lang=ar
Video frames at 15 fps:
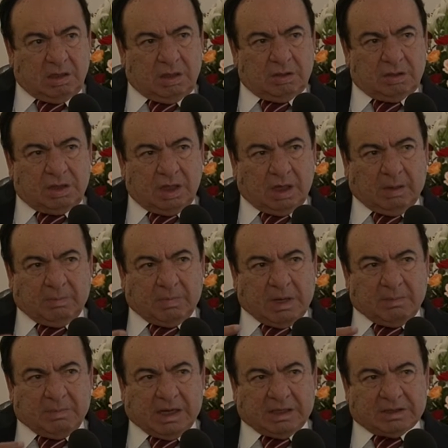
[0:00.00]
انت ربنا
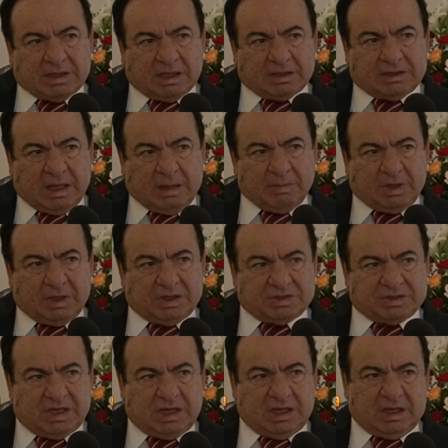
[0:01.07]
بعتك تعمل
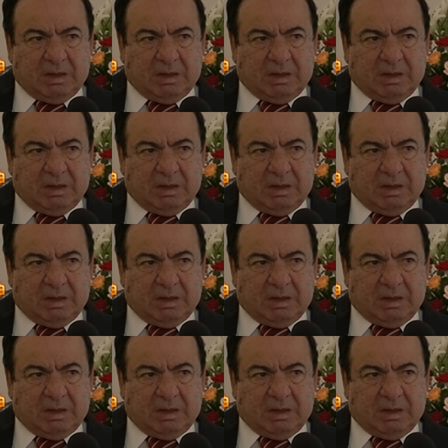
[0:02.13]
رساله